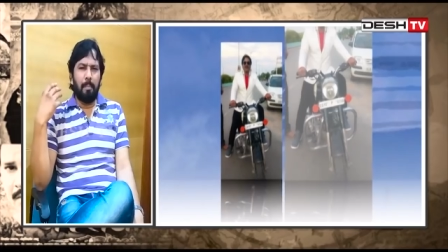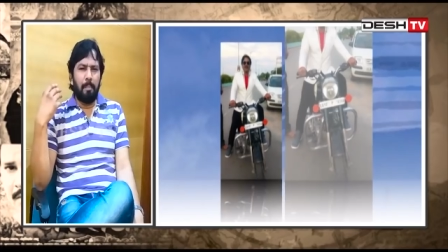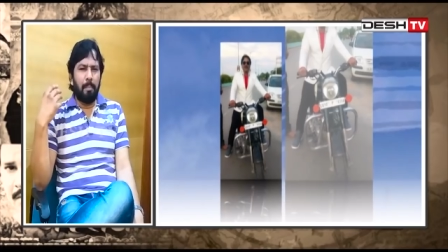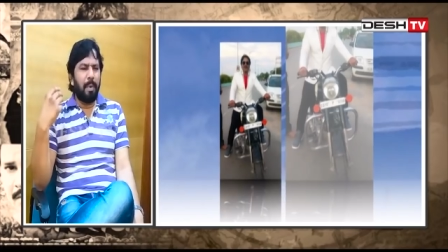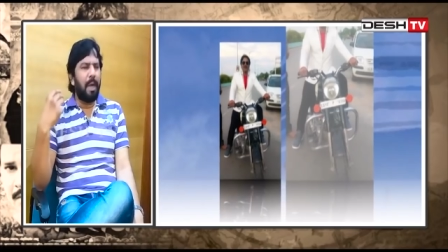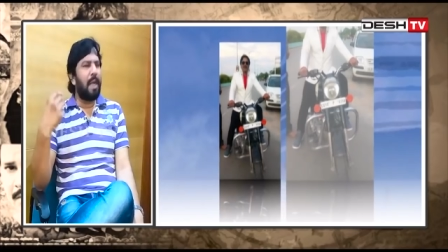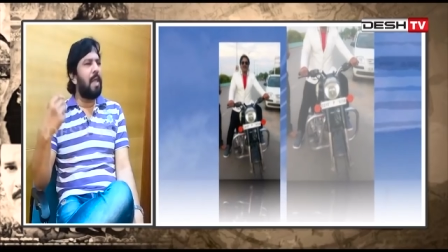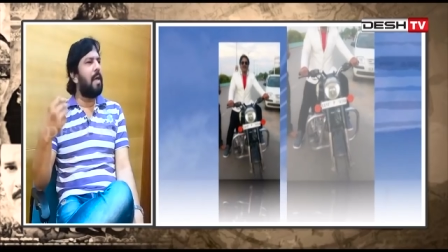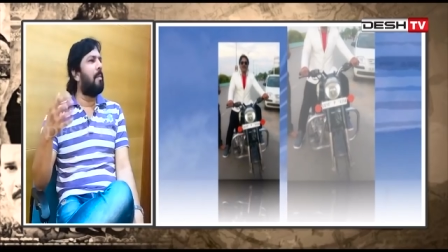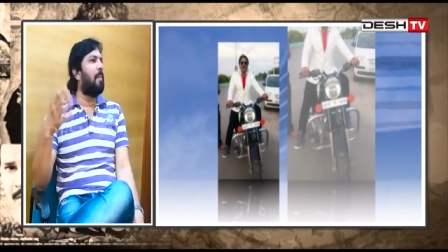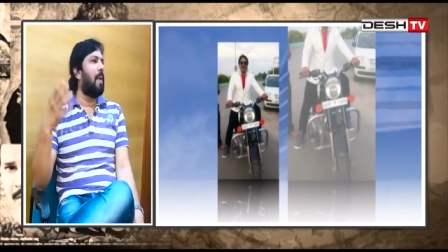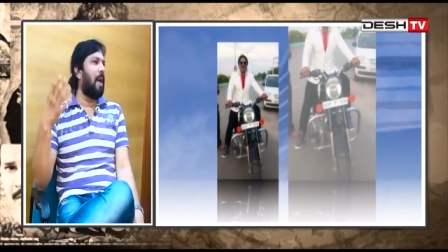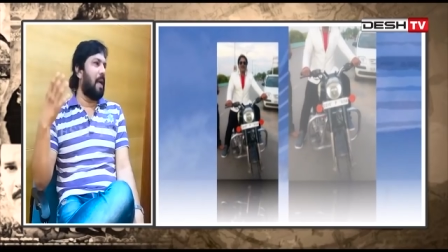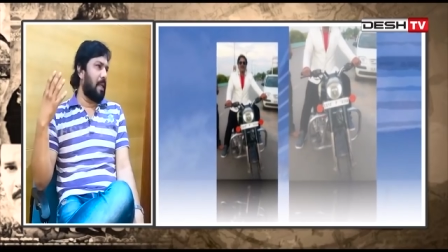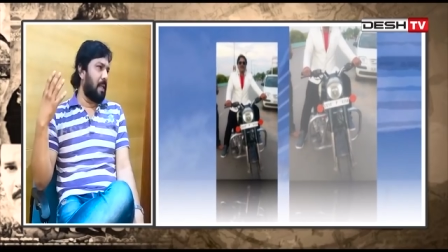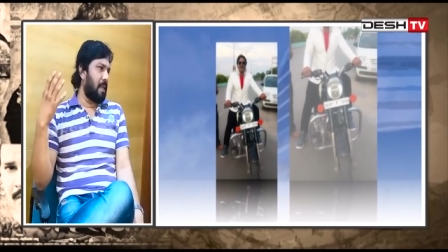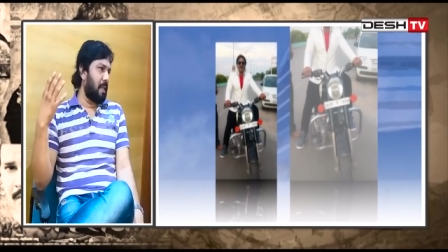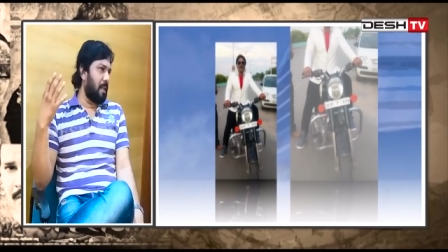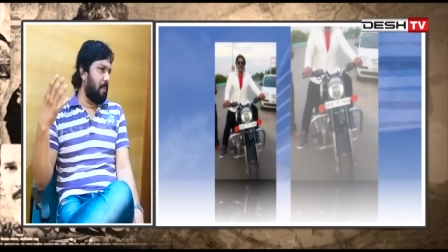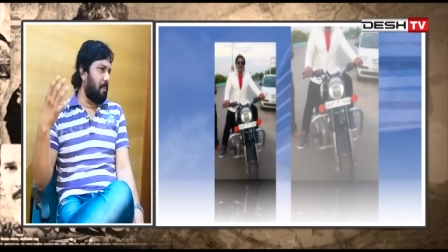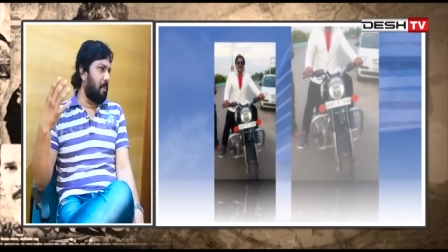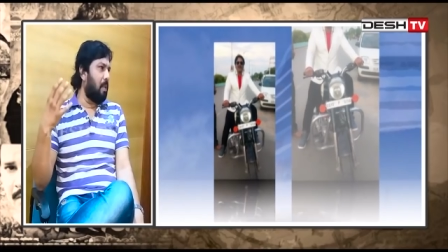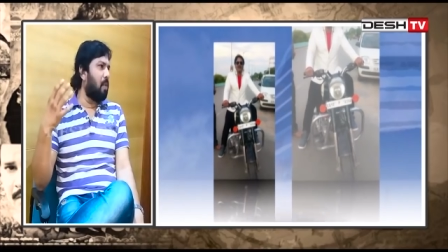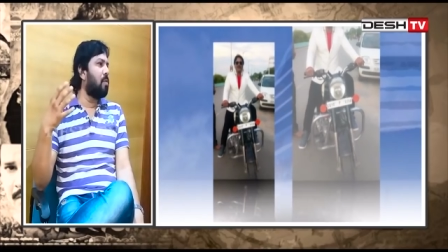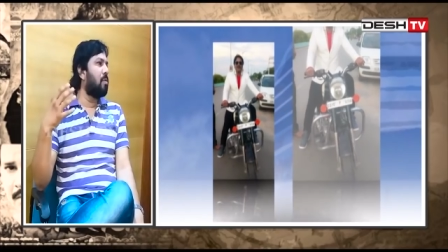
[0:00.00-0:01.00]
बड़े बात
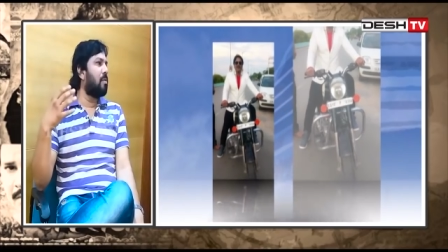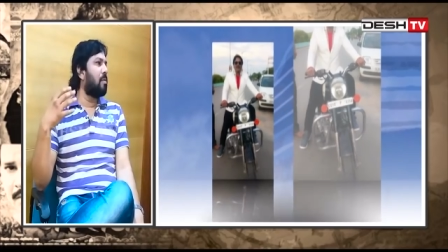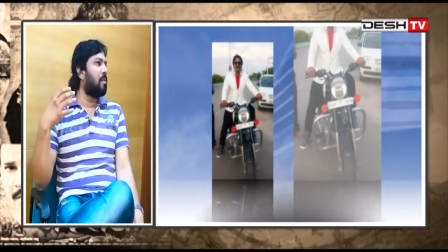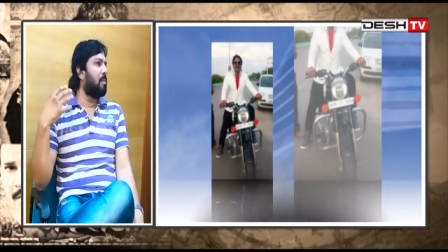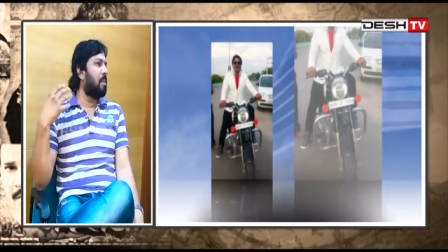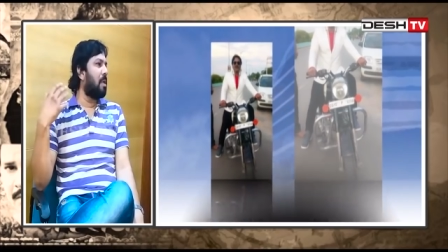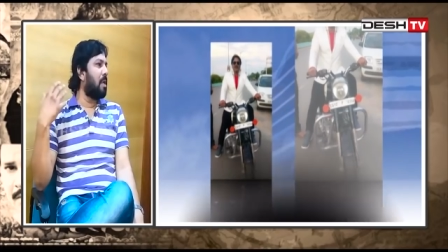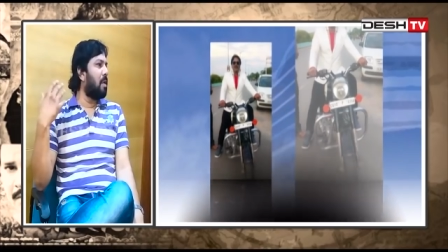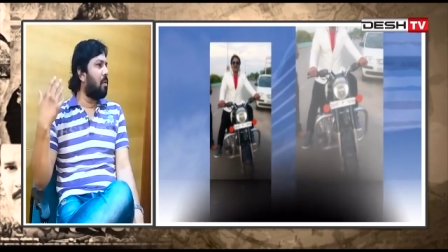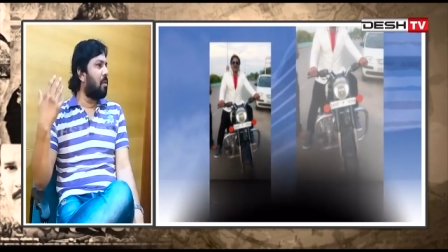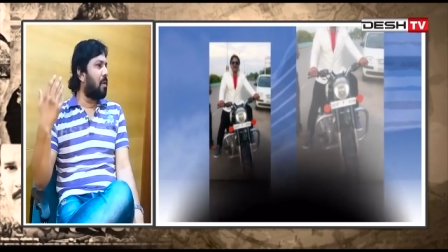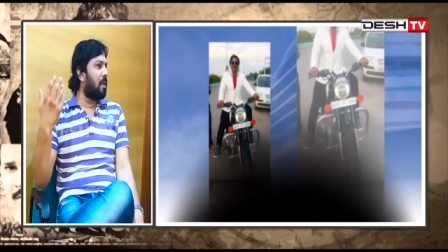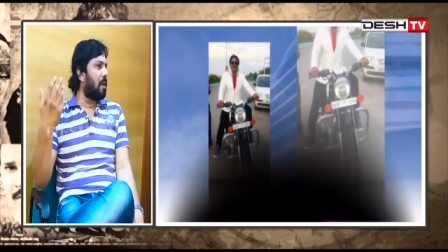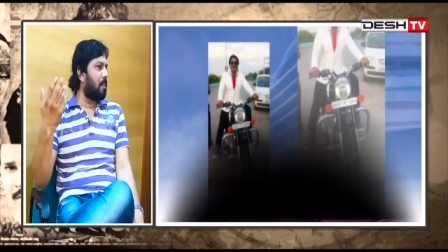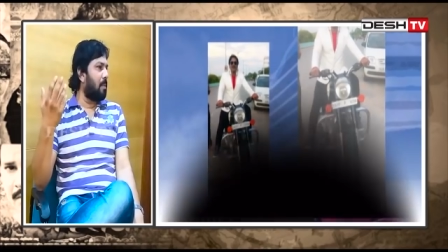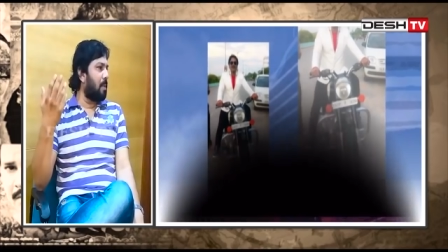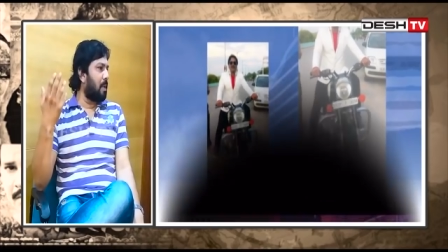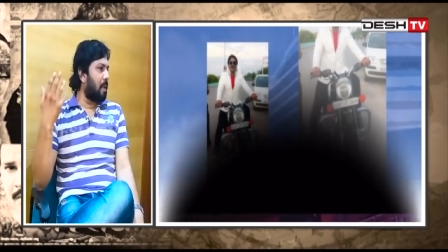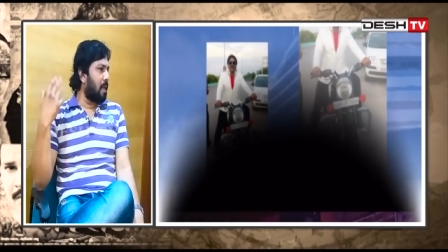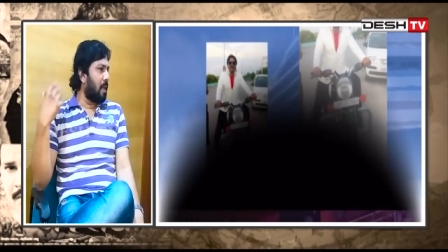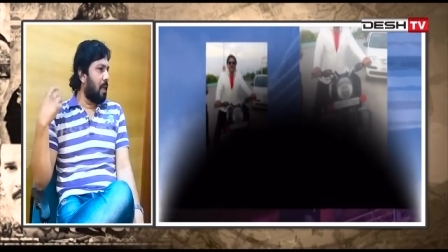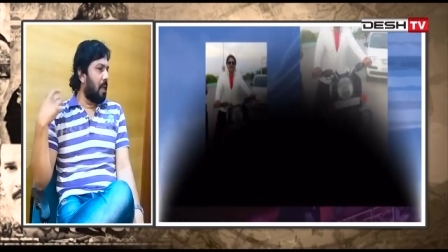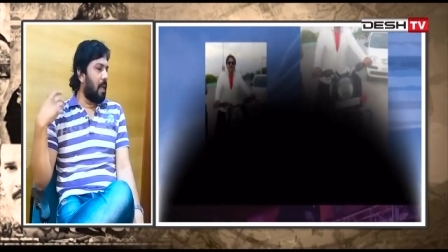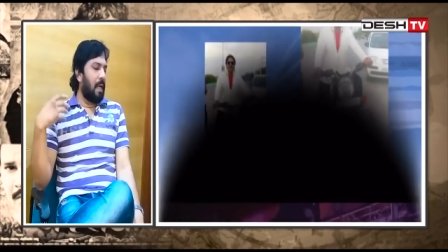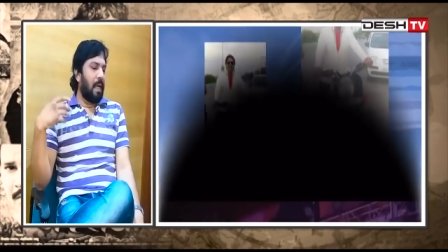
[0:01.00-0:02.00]
है बहुत बड़े ओकर
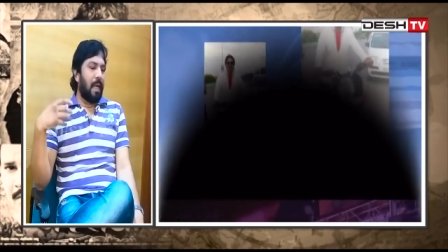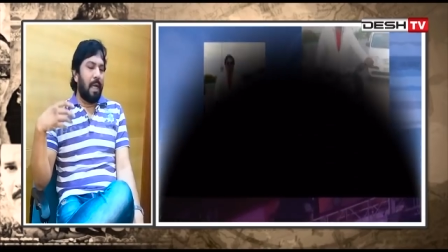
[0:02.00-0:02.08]
बर